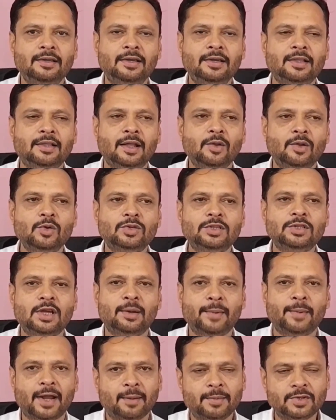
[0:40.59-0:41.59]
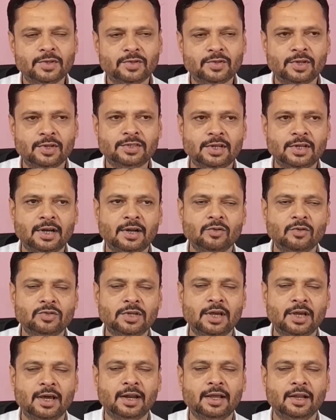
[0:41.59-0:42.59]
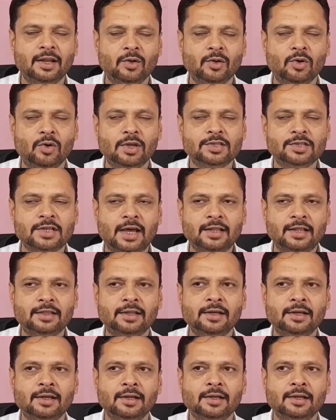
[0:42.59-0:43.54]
ये ताल्लुक से हमारा मशवरा चल रहा है उसके घर के लोगों के साथ